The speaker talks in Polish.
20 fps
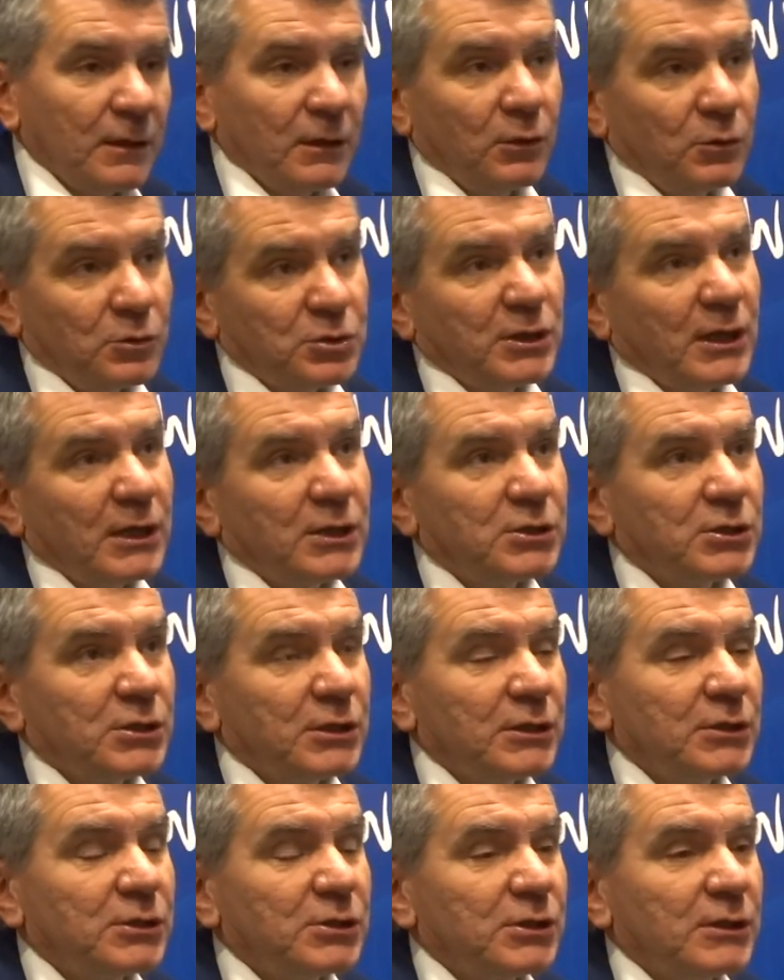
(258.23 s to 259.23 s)

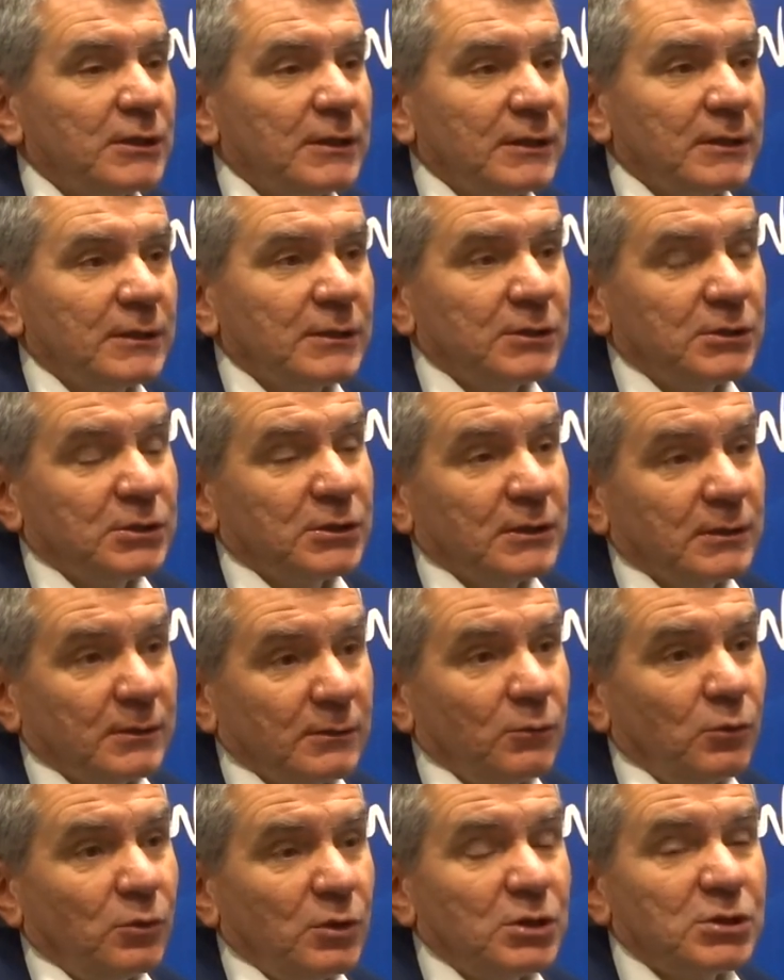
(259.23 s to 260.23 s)
luźniejszy, czy,
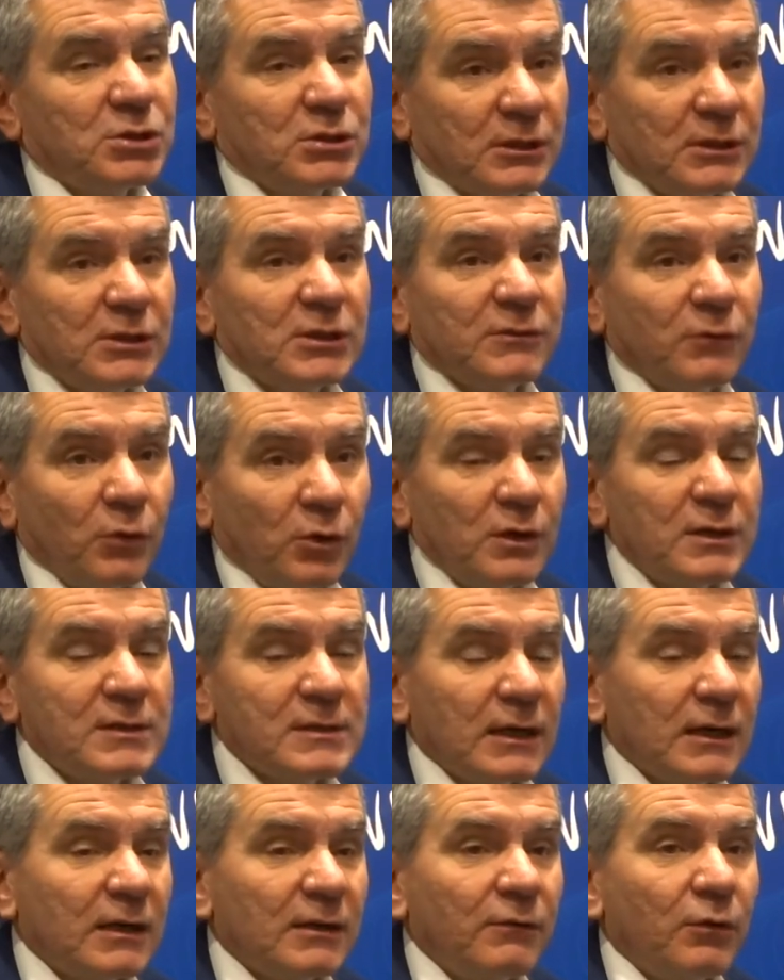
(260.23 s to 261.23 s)
czy uliczki gdzieś w
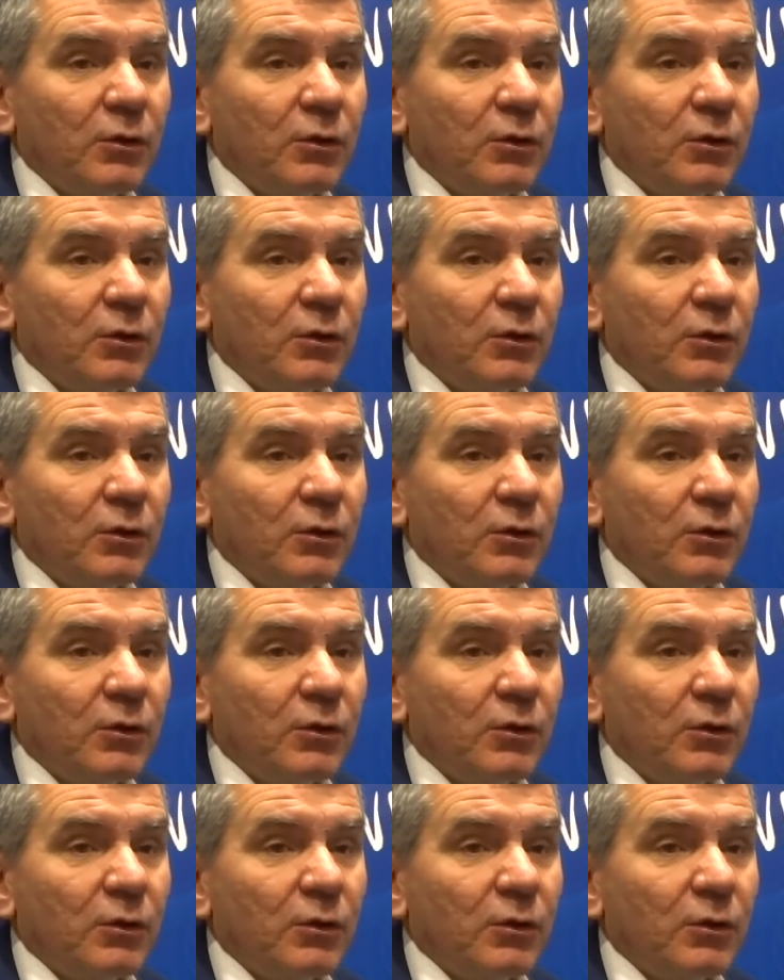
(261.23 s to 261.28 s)
okolicach,